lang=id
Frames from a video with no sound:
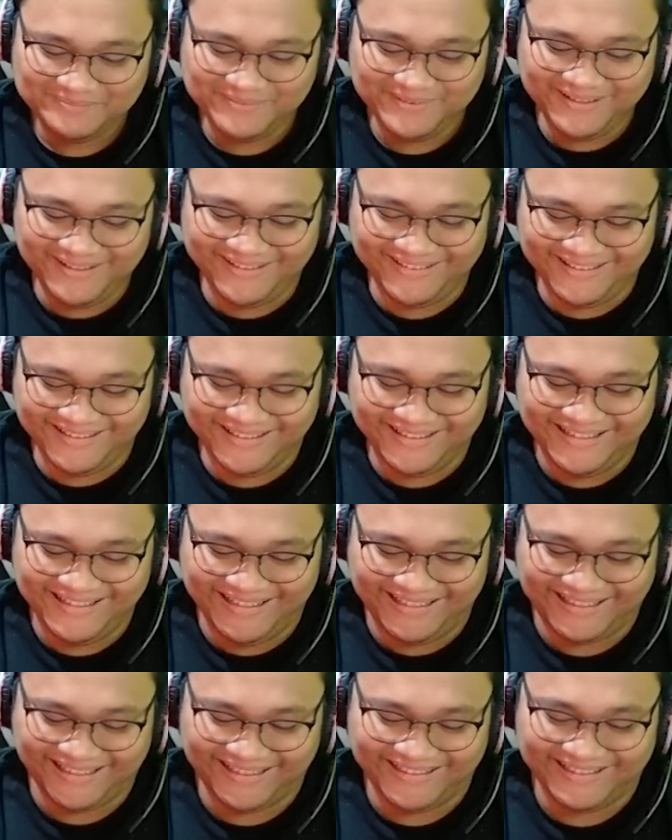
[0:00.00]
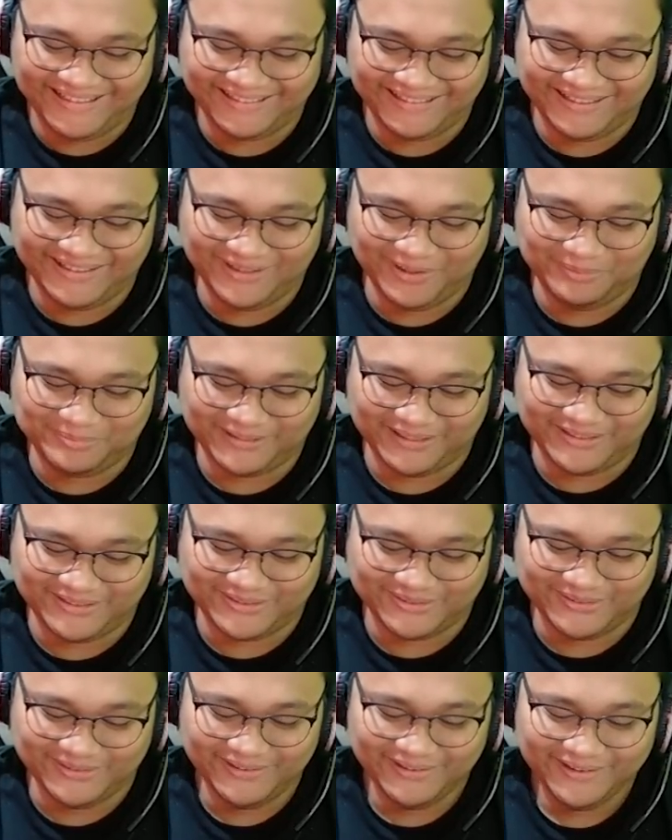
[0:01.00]
menyedihkan iritelnya offset
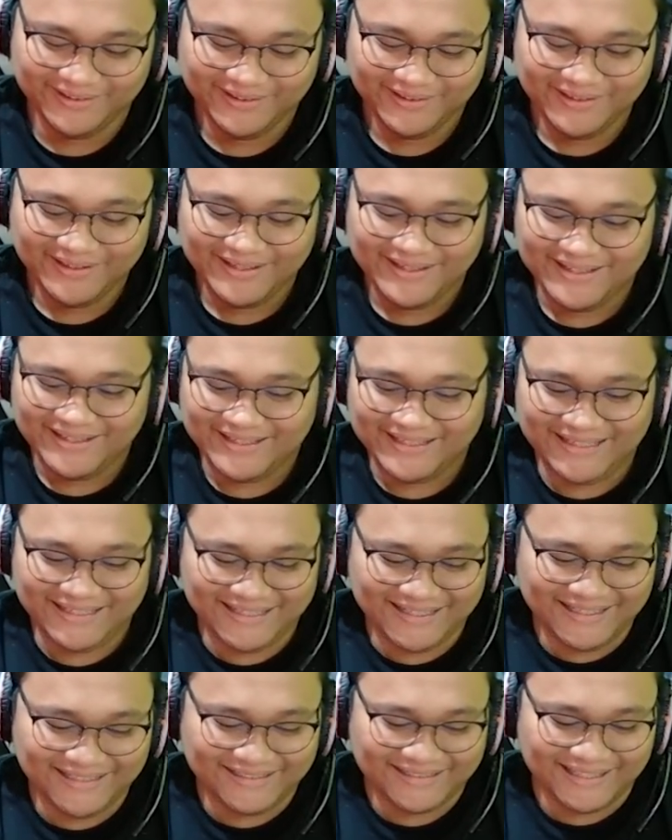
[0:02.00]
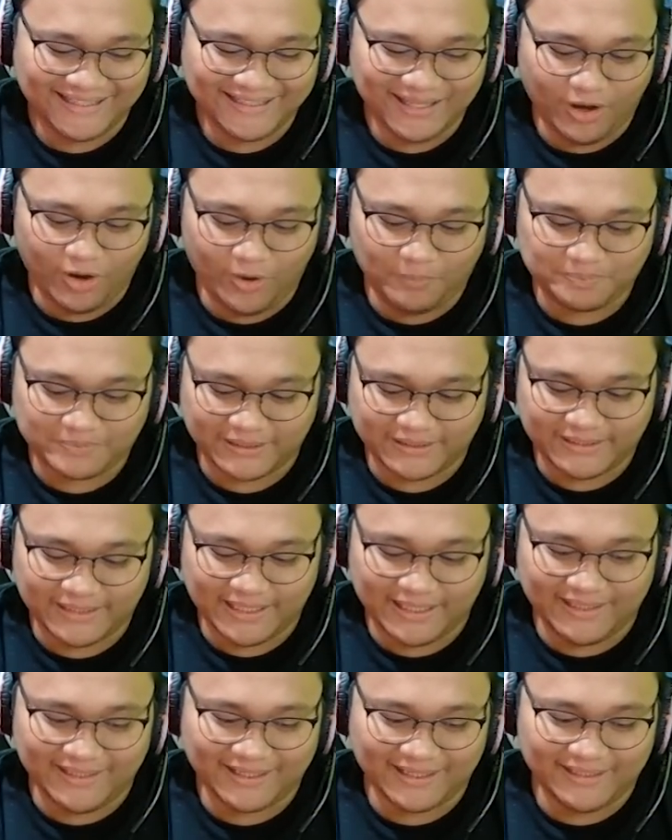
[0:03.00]
cuy iritelnya offset
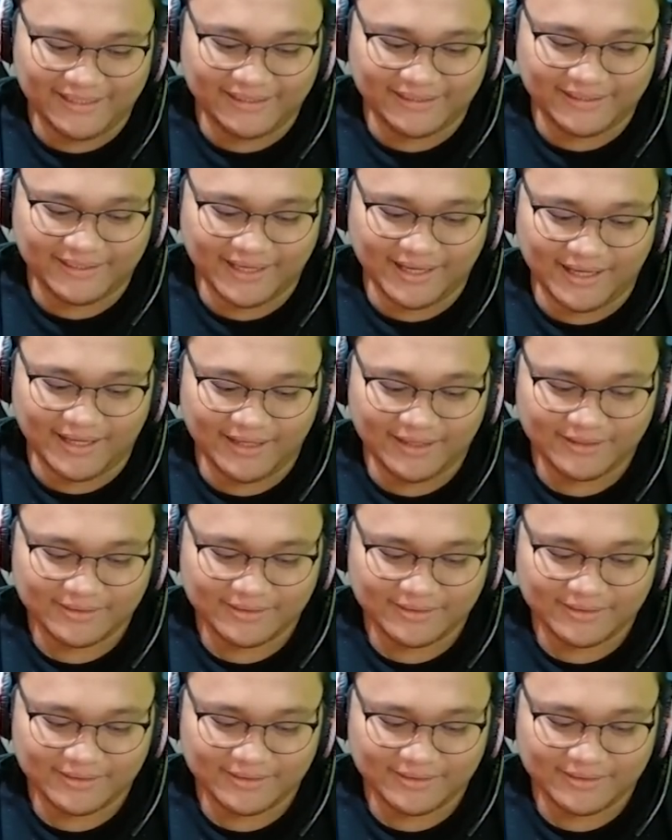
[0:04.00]
ya adik-adik ya